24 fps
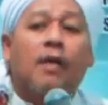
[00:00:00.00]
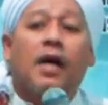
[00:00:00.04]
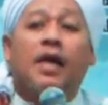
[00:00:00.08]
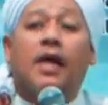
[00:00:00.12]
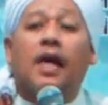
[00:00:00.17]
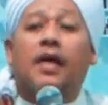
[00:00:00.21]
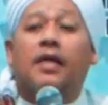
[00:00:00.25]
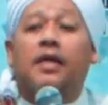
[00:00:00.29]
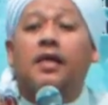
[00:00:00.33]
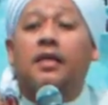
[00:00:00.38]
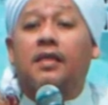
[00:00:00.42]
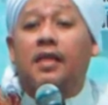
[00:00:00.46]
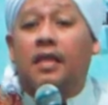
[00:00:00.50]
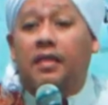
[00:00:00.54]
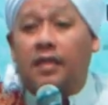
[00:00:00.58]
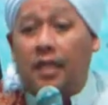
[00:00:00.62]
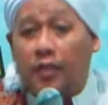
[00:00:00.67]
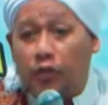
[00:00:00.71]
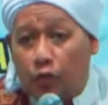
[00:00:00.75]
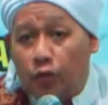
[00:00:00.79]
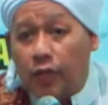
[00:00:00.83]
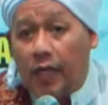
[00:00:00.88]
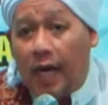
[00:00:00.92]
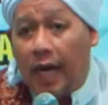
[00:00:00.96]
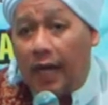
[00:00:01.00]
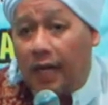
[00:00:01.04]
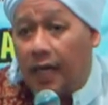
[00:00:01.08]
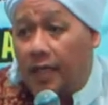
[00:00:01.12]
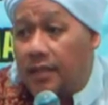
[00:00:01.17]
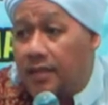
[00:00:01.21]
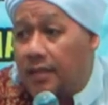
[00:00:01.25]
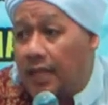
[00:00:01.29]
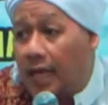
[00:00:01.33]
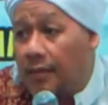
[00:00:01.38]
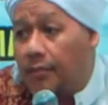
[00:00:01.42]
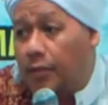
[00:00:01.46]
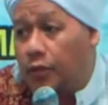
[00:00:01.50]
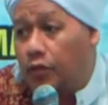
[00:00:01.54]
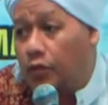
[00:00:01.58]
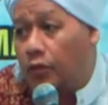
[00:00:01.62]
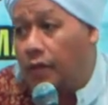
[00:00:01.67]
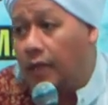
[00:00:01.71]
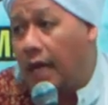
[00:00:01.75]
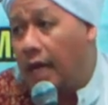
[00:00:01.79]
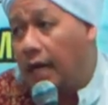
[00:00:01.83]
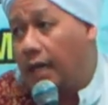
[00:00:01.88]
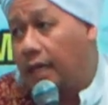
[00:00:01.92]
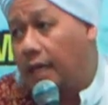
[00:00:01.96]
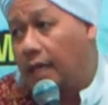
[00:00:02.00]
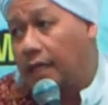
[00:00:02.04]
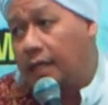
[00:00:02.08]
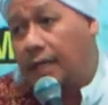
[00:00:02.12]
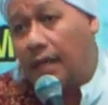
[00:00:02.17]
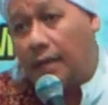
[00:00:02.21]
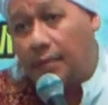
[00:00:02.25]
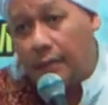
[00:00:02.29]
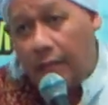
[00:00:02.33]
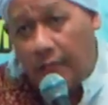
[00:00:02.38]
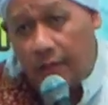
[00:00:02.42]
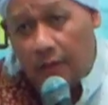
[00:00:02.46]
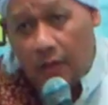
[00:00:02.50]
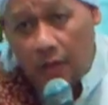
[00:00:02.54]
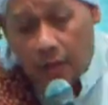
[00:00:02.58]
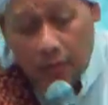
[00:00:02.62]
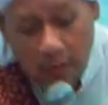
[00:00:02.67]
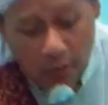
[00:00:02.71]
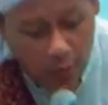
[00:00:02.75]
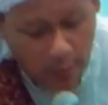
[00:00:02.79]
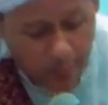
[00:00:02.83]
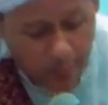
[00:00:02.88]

maka kita tentunya akan selamat dunia akhirat amin